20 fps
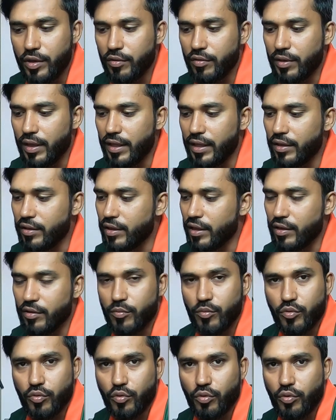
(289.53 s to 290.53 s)
হিরো নাইনে কিন্তু
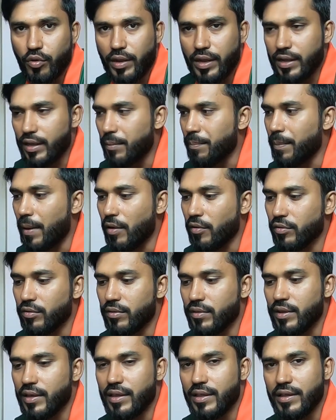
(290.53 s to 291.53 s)
এরকম সুন্দর একটা পাউচ
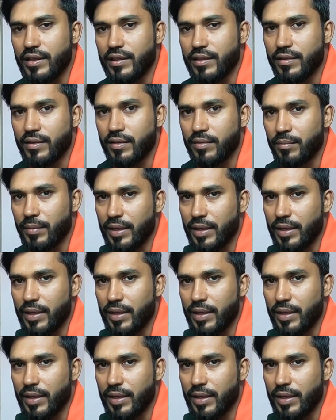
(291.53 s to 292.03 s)
দিয়ে দিয়েছে